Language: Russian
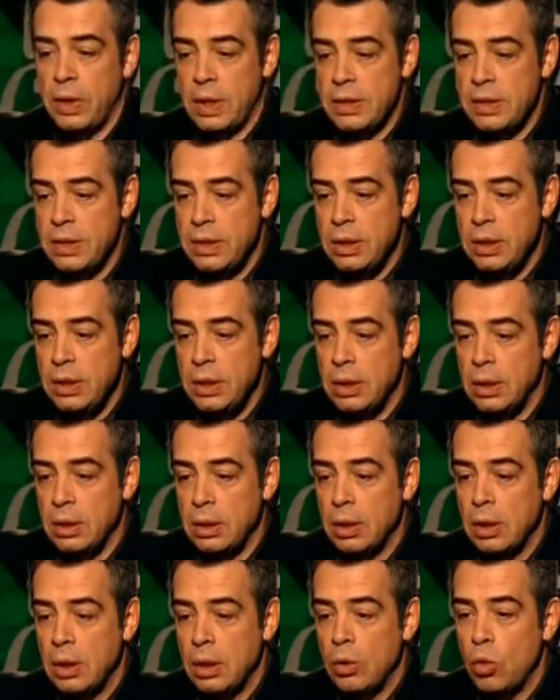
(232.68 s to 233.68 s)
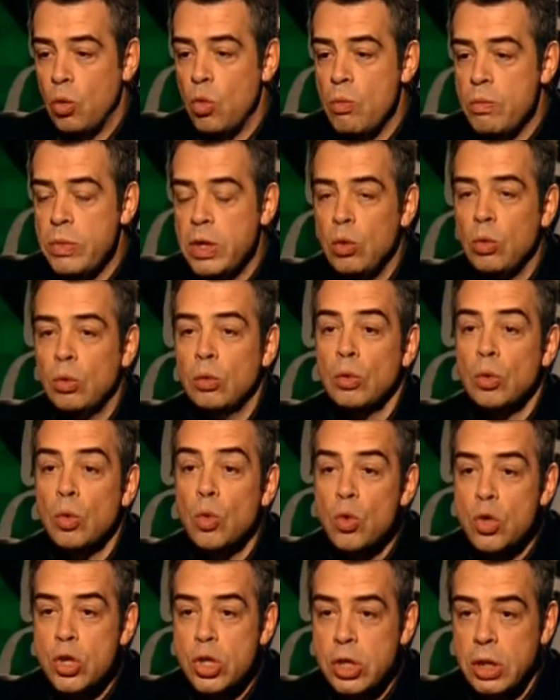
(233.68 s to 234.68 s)
России умеют
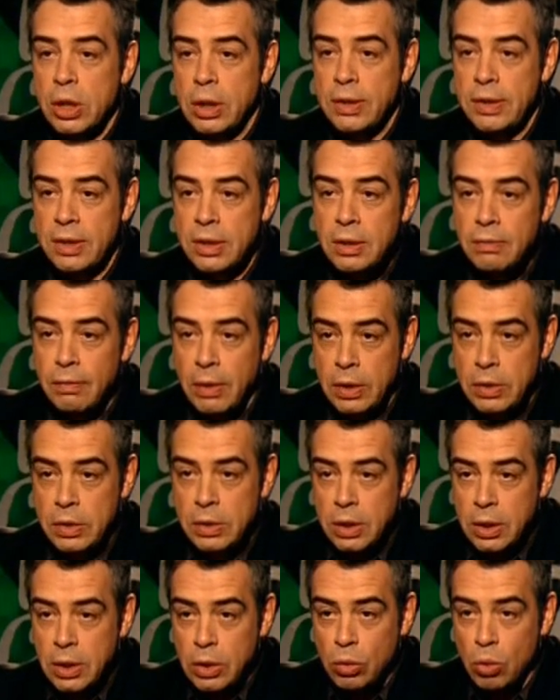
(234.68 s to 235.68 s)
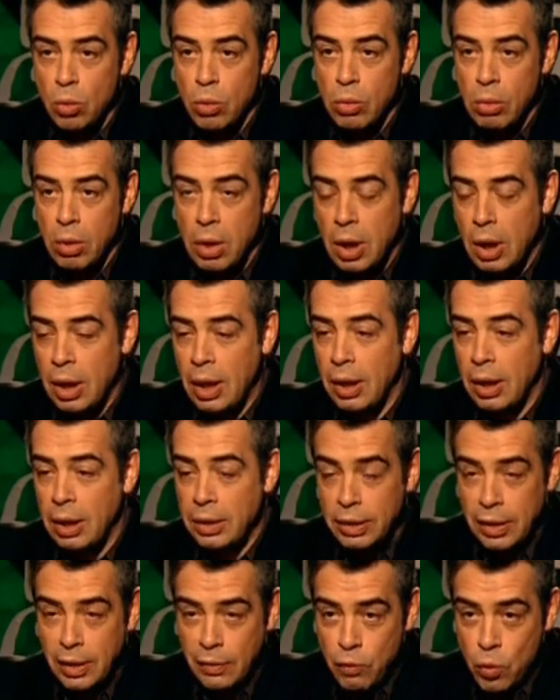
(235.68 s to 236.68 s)
лучше снимать кино а
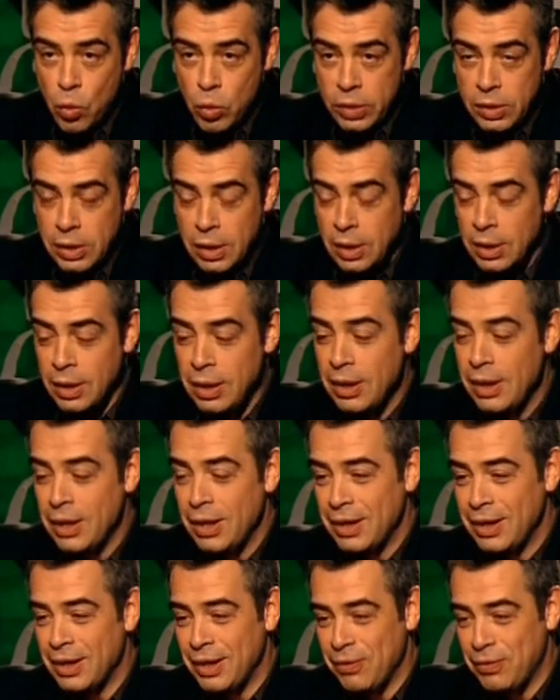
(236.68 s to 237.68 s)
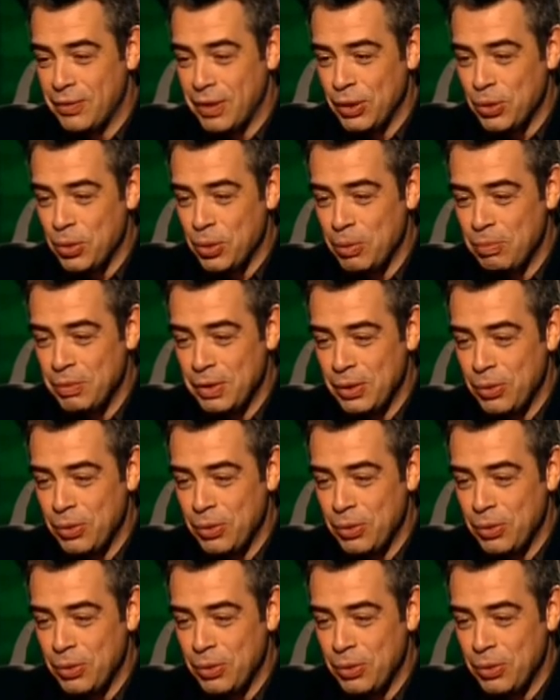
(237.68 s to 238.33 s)
на навозе, в котором